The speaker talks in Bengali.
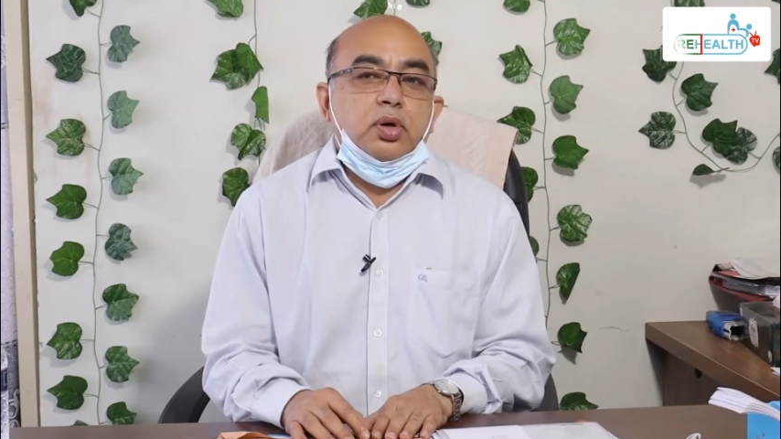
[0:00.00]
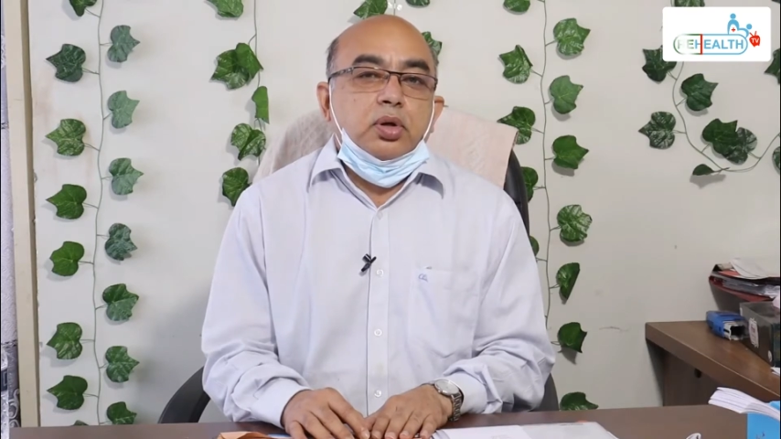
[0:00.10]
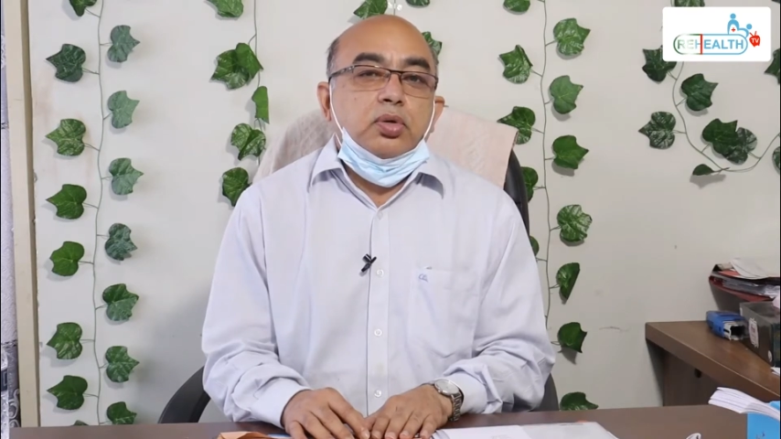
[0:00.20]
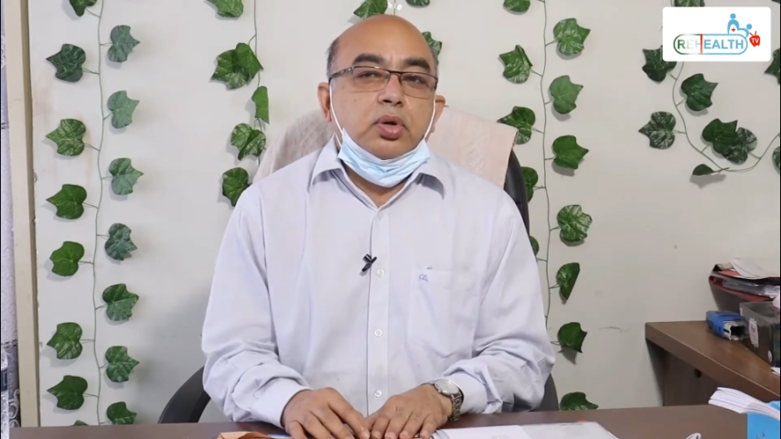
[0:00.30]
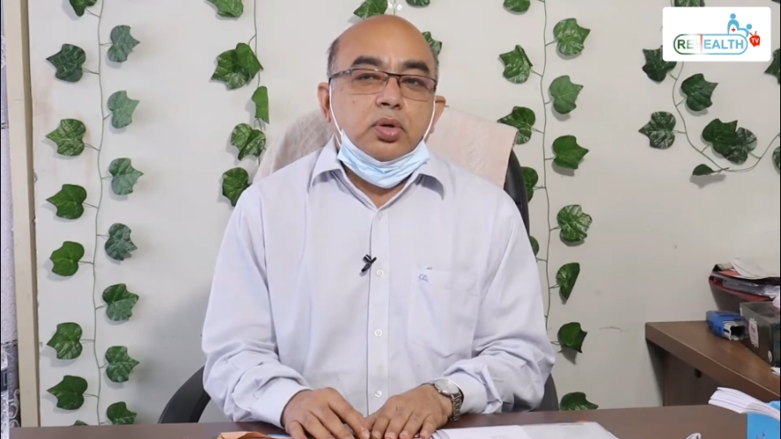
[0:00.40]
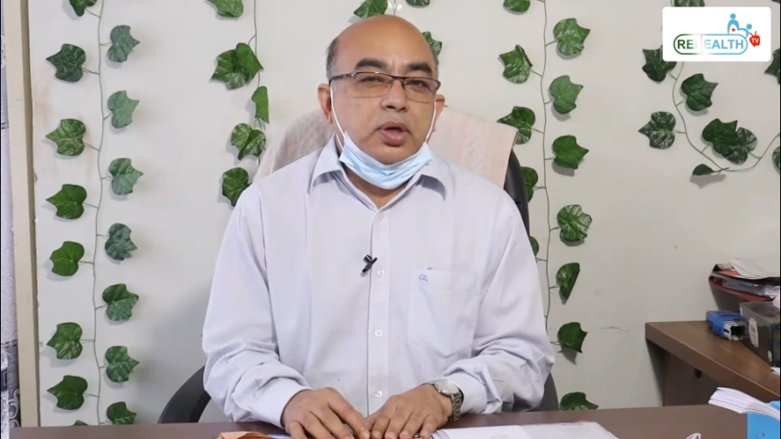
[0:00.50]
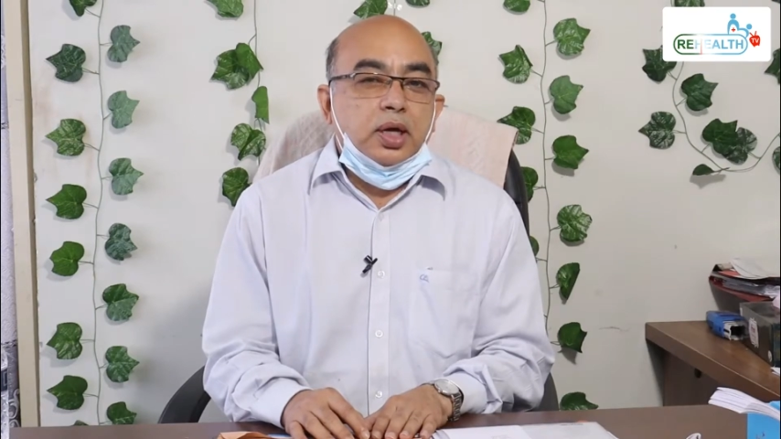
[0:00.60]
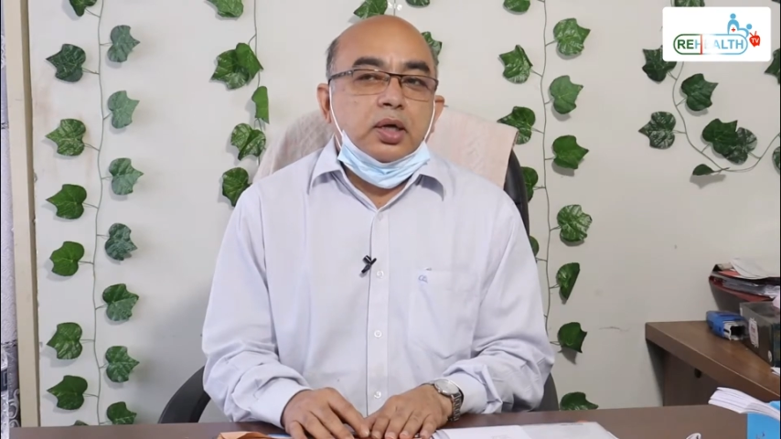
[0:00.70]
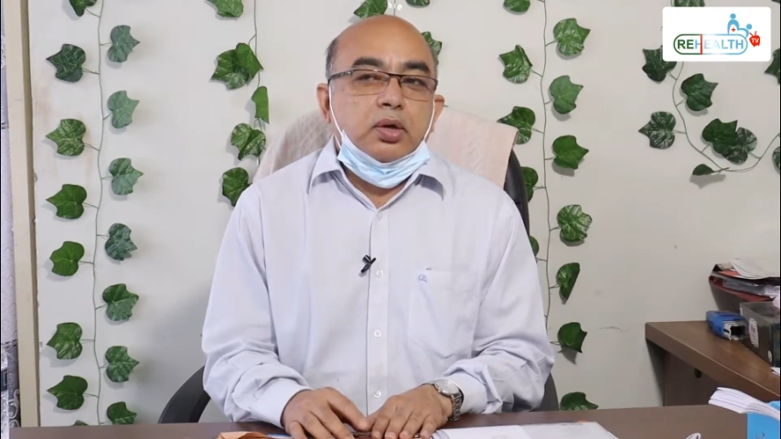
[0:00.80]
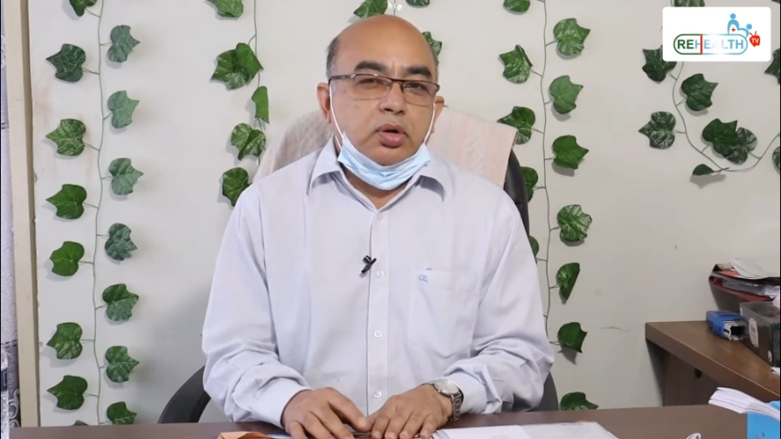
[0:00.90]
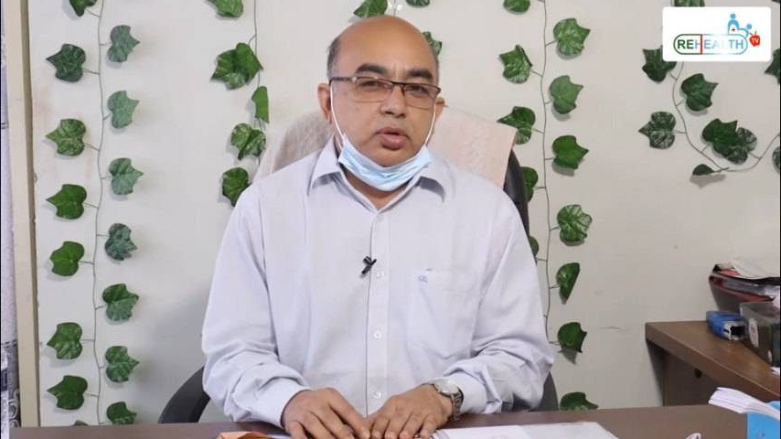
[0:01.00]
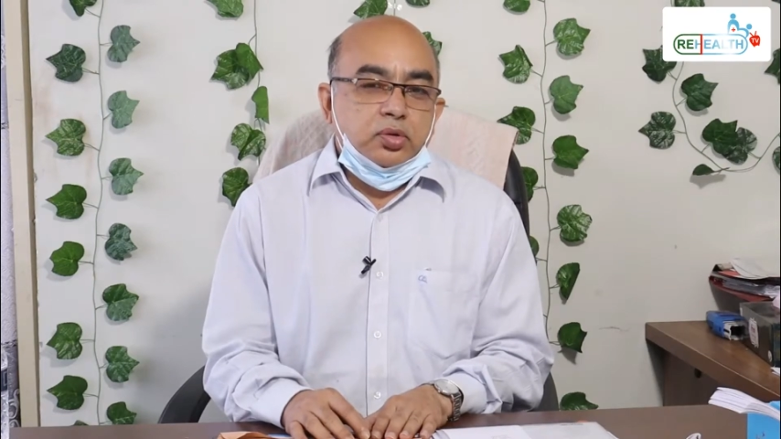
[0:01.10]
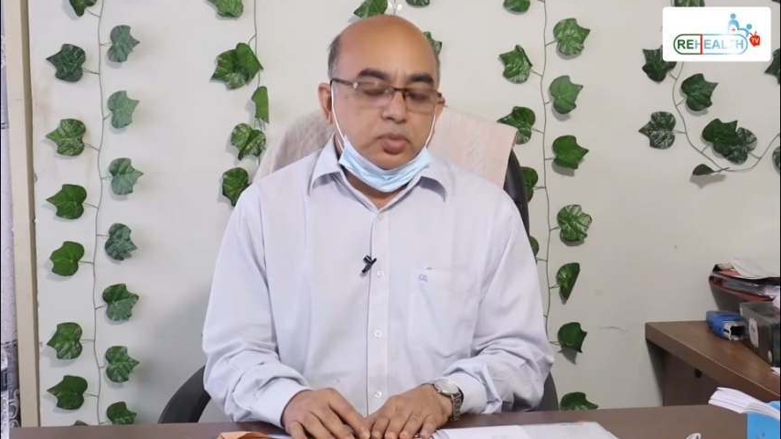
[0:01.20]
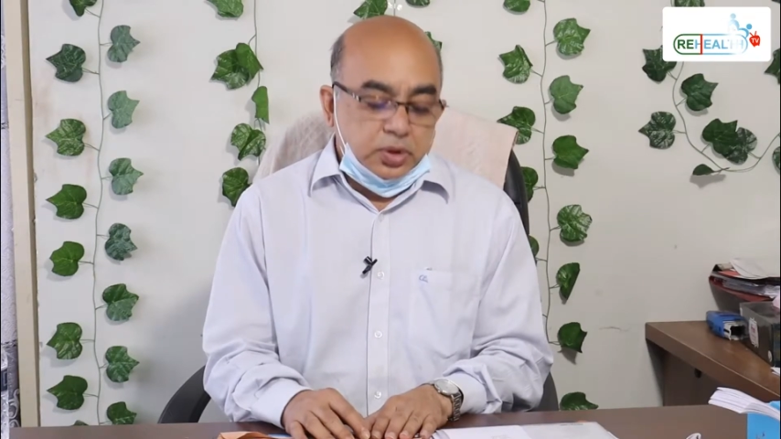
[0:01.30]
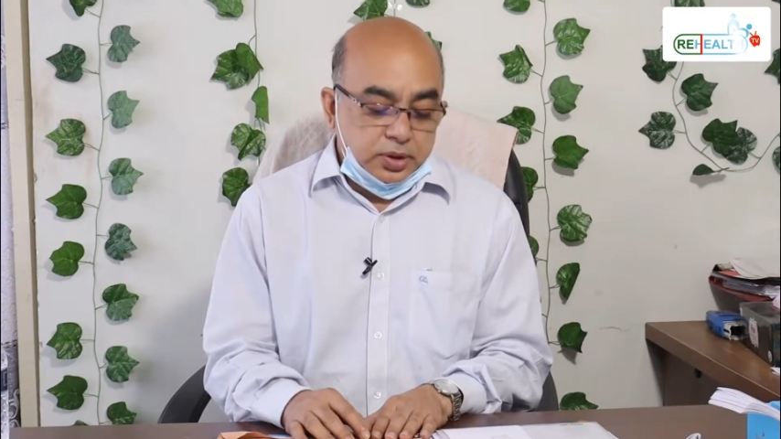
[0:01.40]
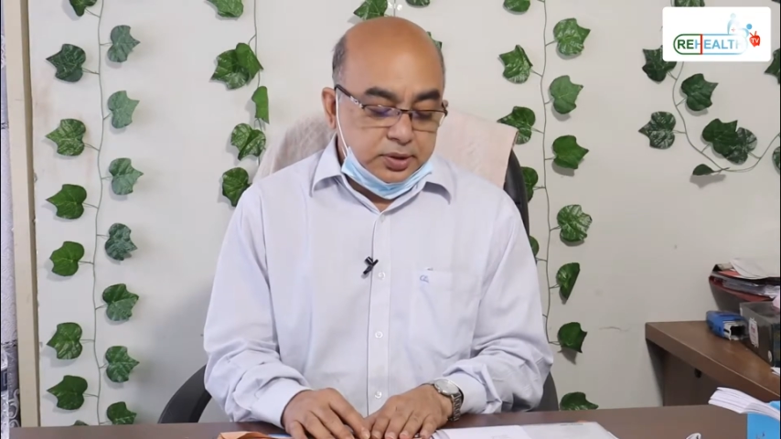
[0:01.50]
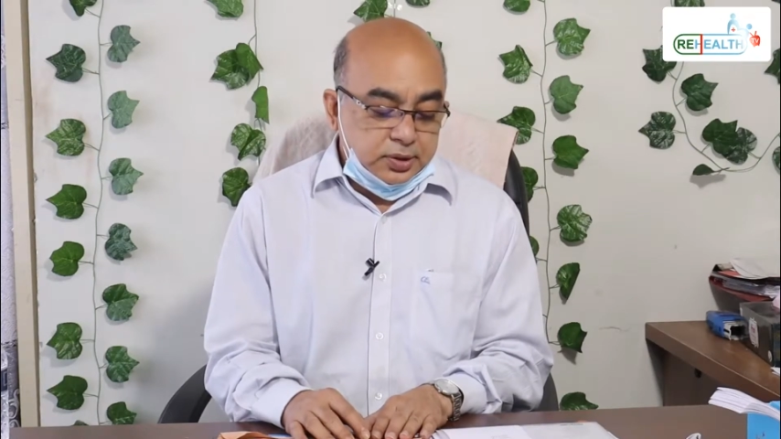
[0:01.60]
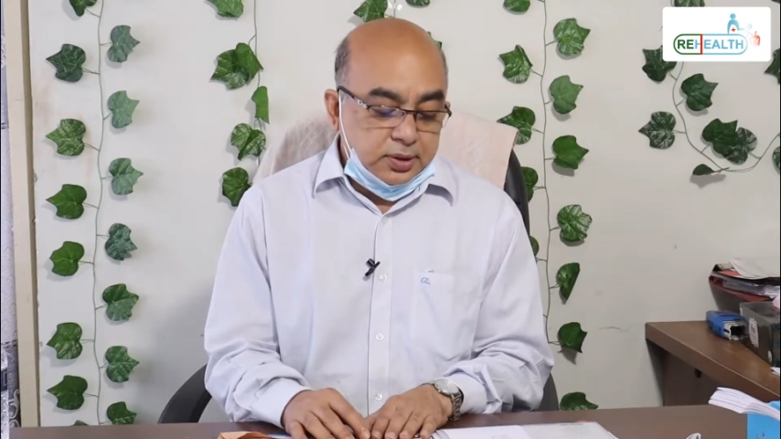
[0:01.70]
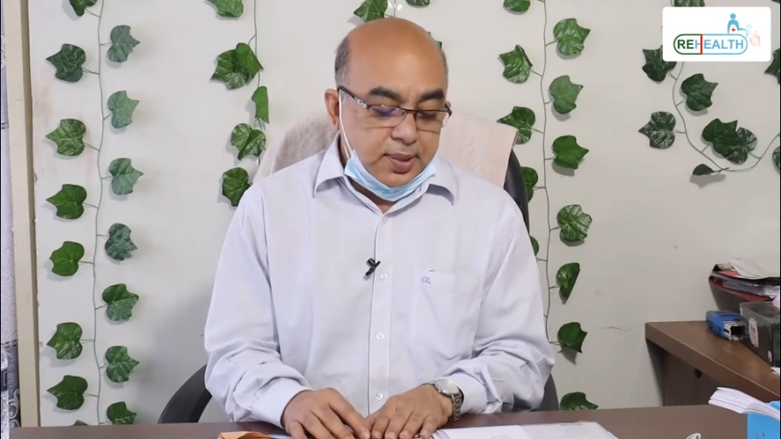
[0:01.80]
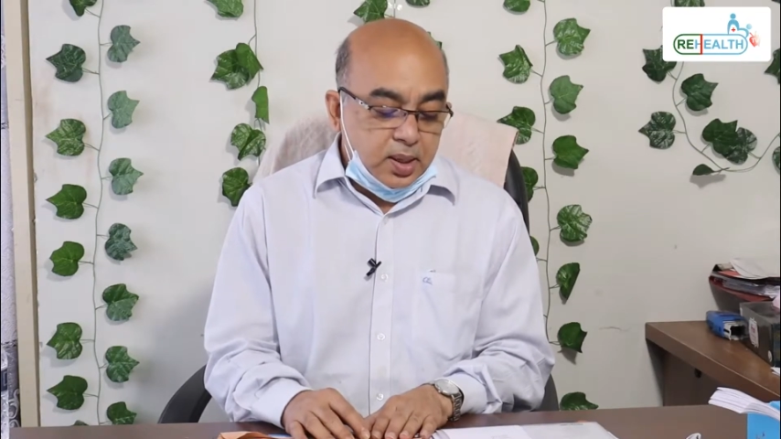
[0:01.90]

অলিগোক্লোনাল অটো ইমিউন ডিজিজ